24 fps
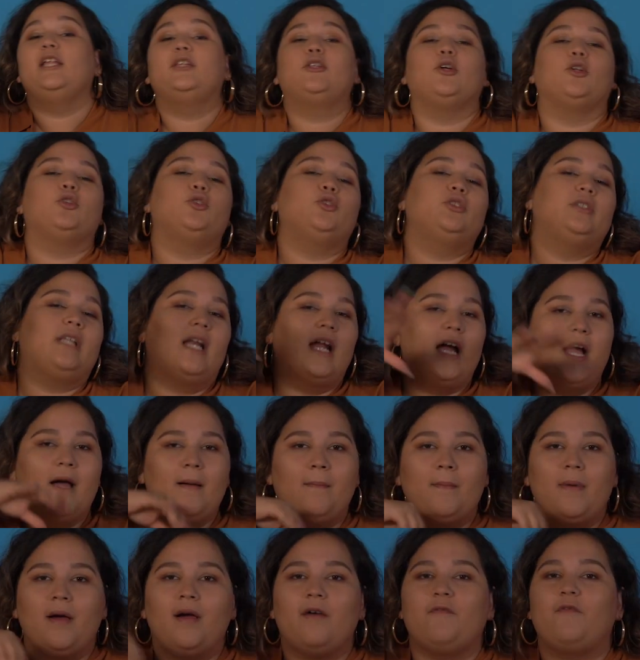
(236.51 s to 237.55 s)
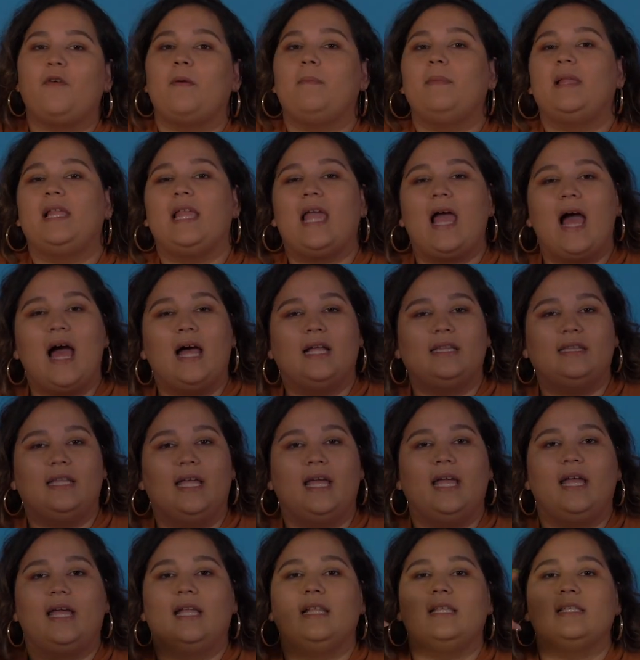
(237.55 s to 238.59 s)
e todo o drama familiar
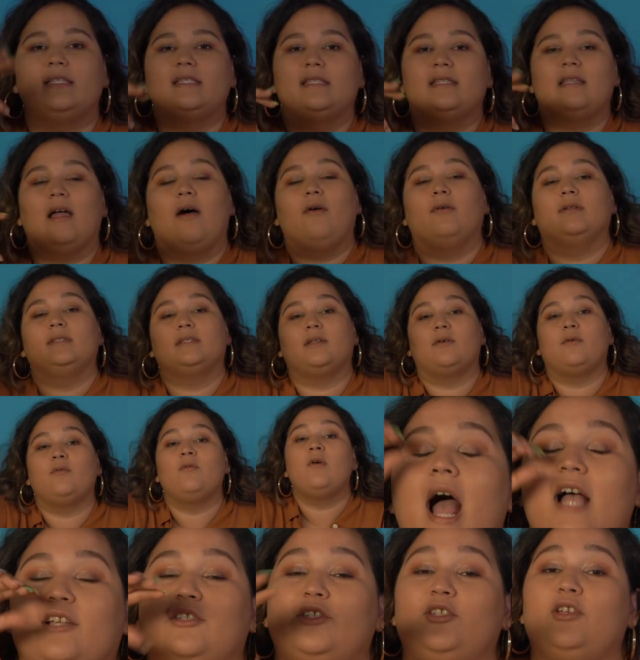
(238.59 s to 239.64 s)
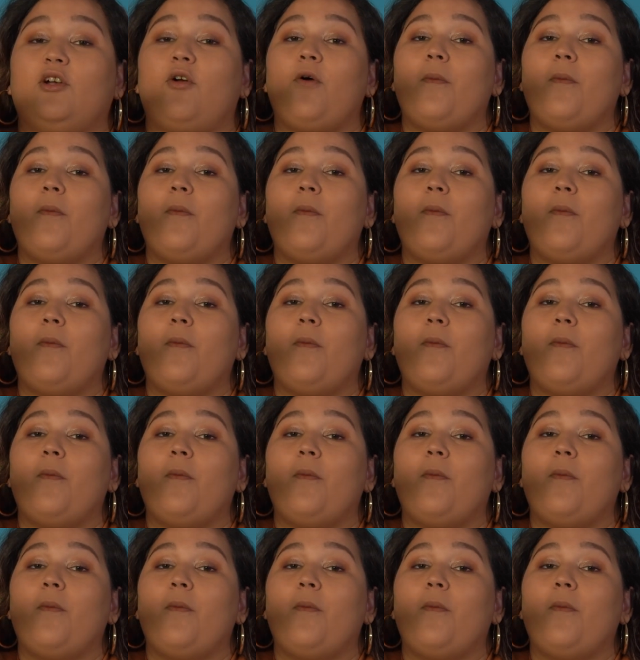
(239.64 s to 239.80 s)
deles e tal. Então a gente